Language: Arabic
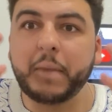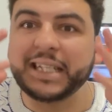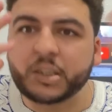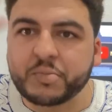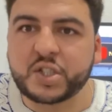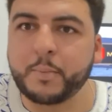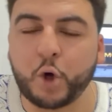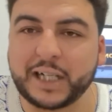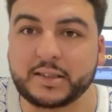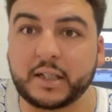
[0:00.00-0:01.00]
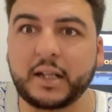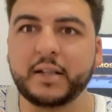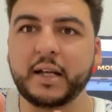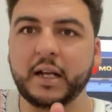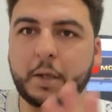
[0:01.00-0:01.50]
عندهمش شي مخطط
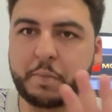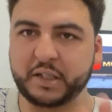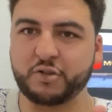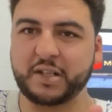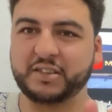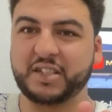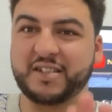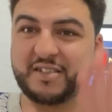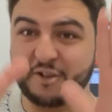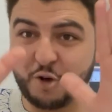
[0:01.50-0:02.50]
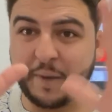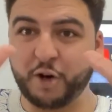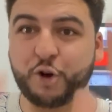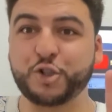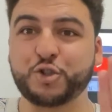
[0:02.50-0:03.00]
لذلك بيدرو سانشيز اليوم
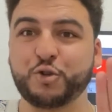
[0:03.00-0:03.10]
خرج